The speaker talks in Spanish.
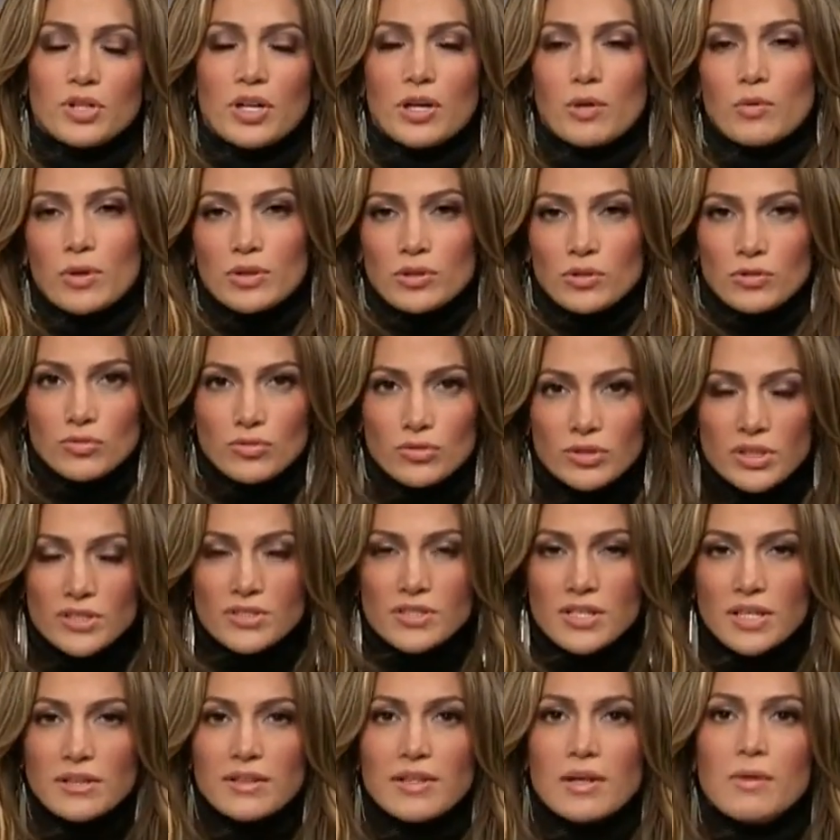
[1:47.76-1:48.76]
Porque cuando tú
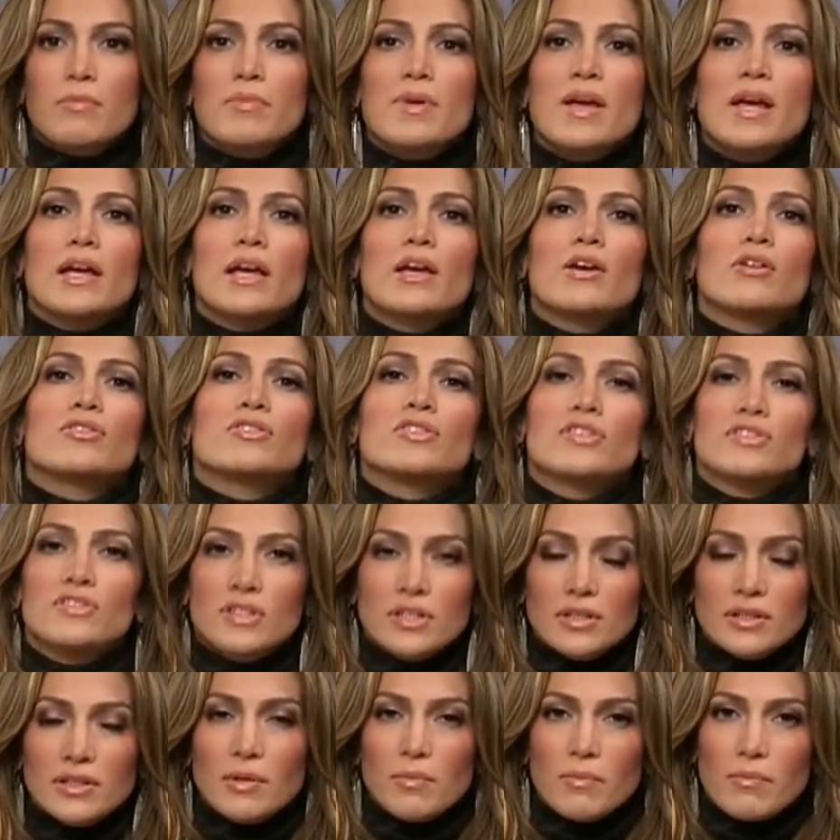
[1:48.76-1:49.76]
te sientes bien, ellos
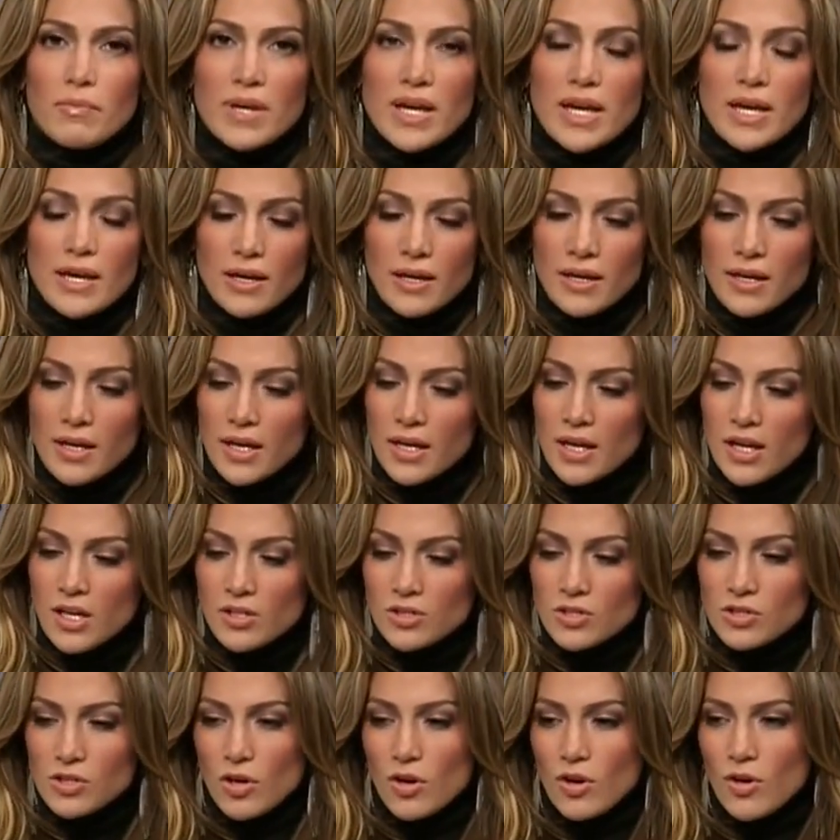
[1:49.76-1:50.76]
se sienten bien.
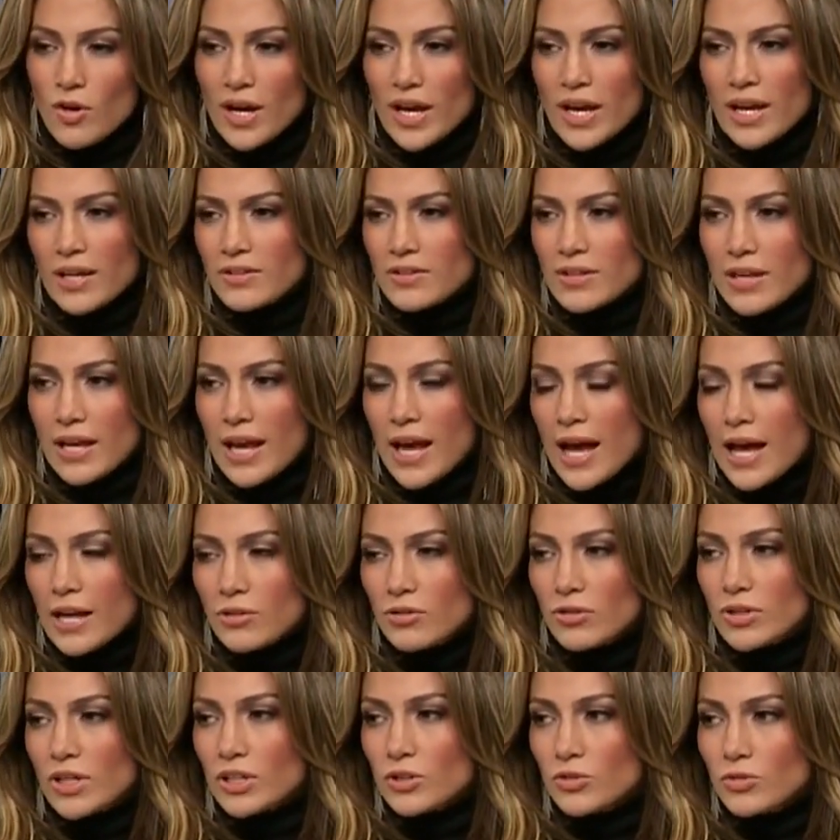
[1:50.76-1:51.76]
So, es, es
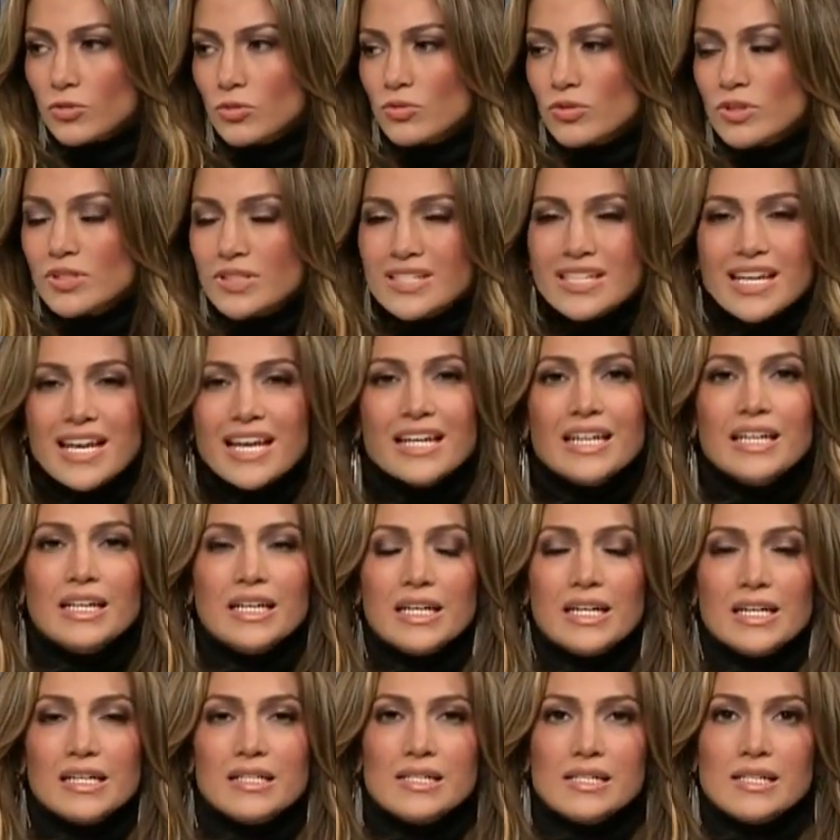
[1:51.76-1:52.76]
algo que tú
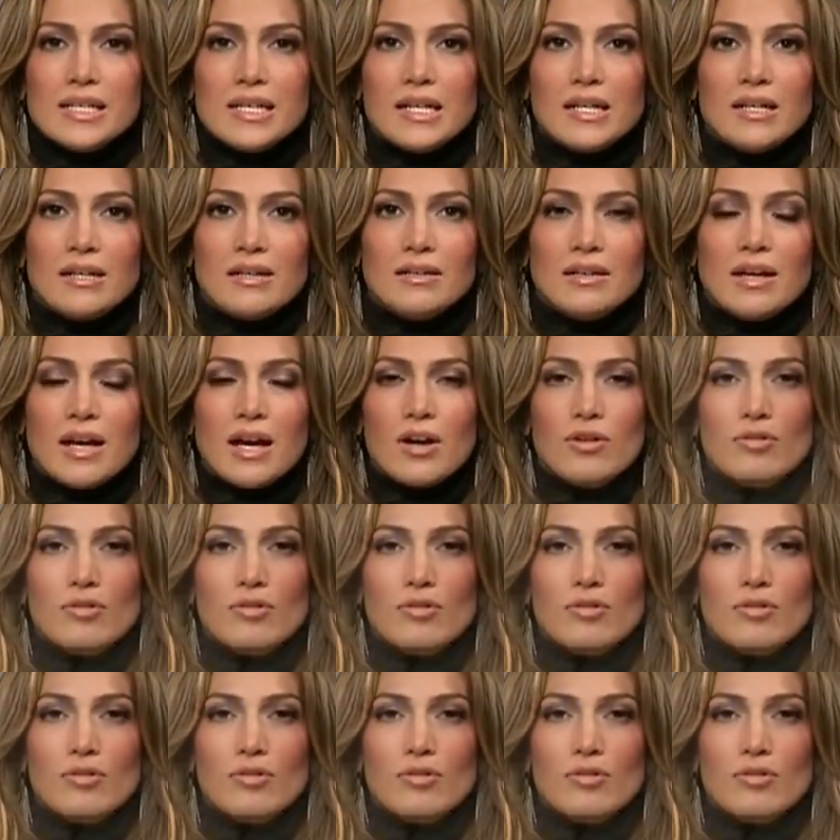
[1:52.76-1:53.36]
tienes que hacer,